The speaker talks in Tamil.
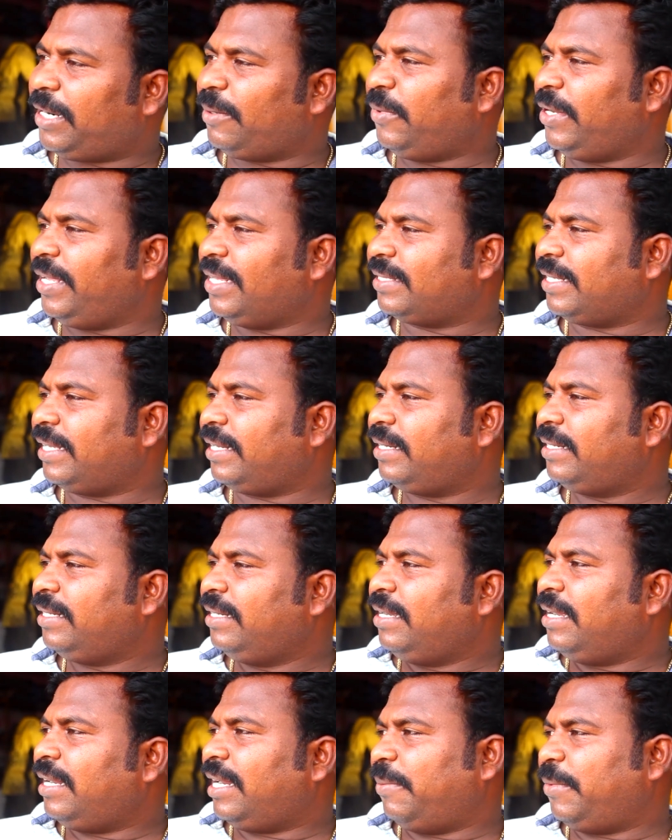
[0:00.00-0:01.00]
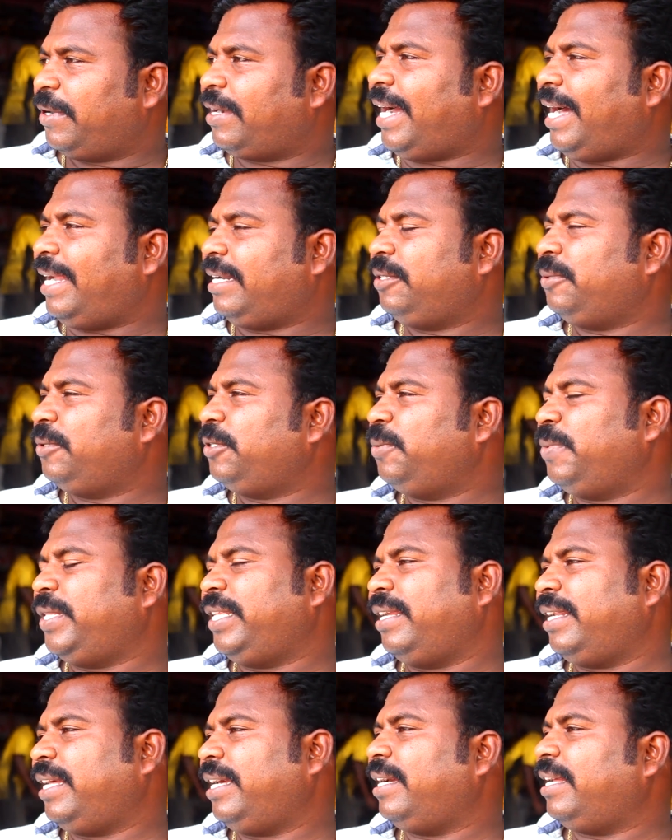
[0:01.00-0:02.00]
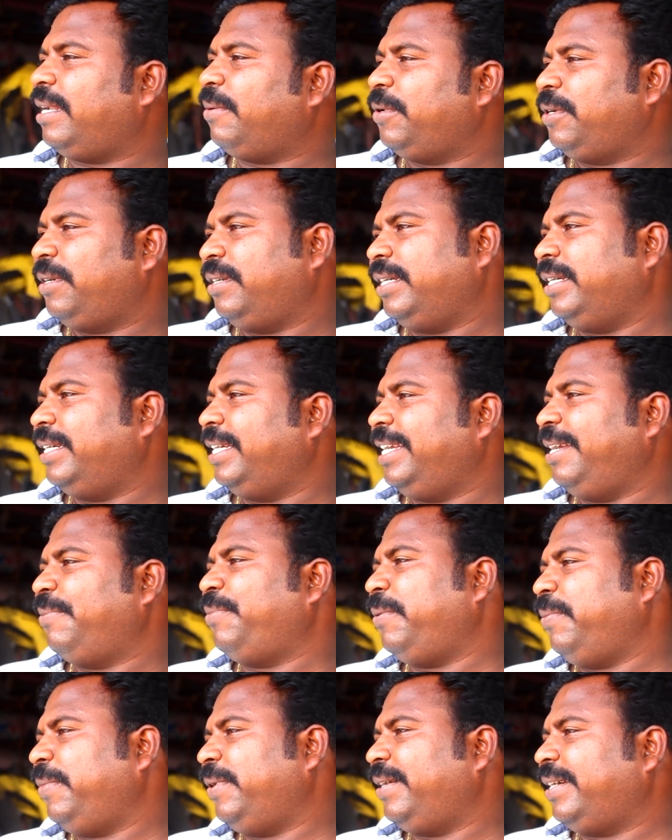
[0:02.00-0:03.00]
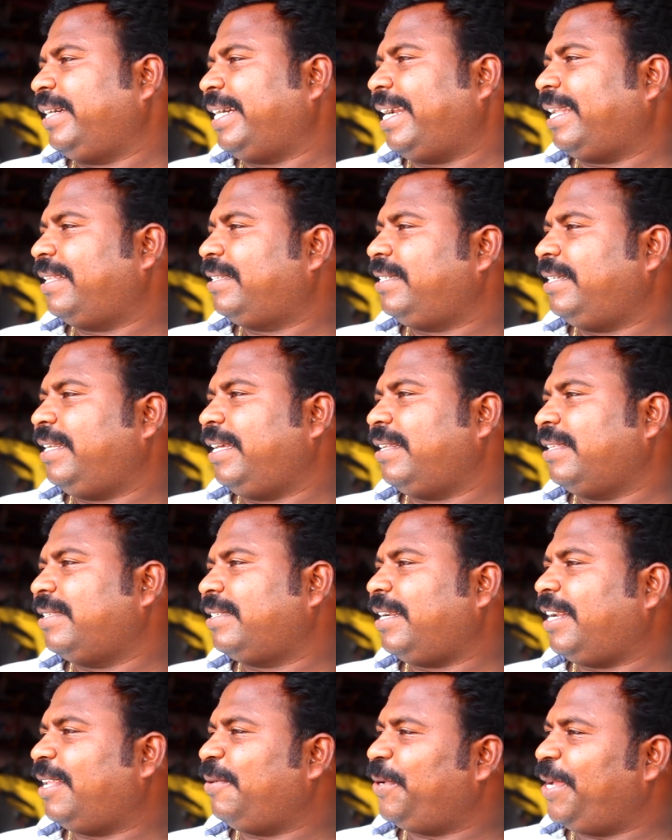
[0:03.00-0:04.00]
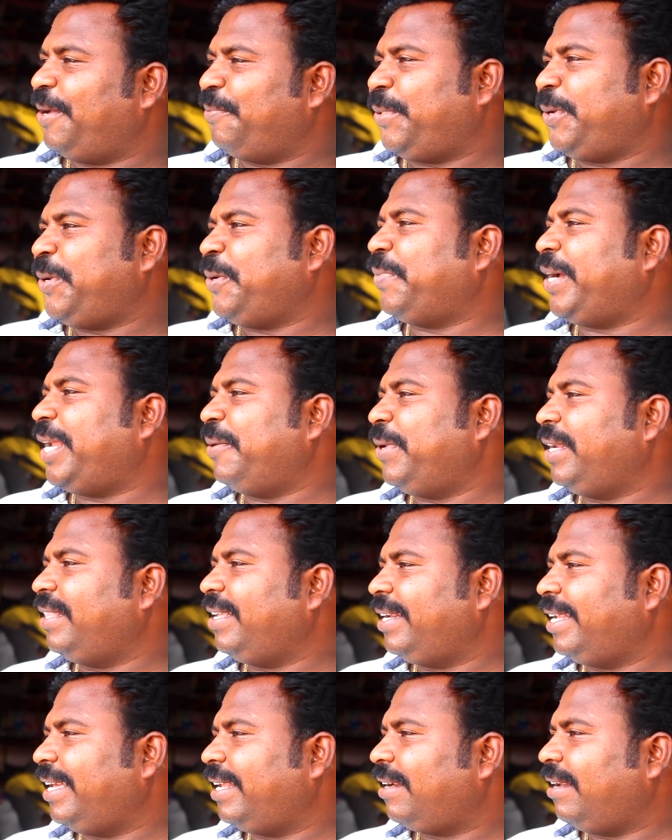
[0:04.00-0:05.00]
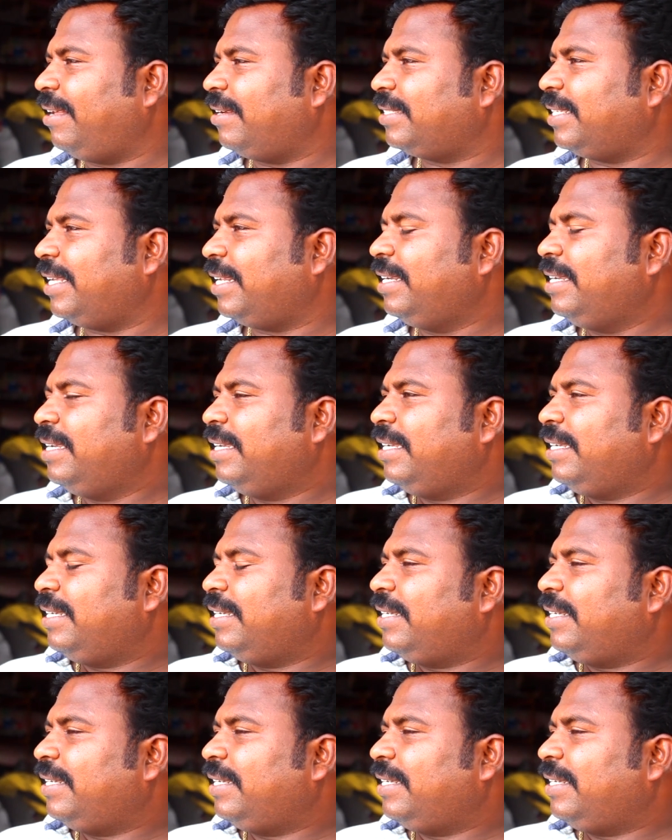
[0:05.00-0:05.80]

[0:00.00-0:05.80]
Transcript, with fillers: பண்ண முடியுங்க சார் நம்ம காற்று வந்து பார்த்தீங்கன்னா நமக்கு எப்பயுமே கிடச்சிக்கிட்டே இருந்துச்சுன்னா நம்ம எப்பயுமே பயன்படுத்திக்கிட்டே இருக்கலாம் சார் காற்று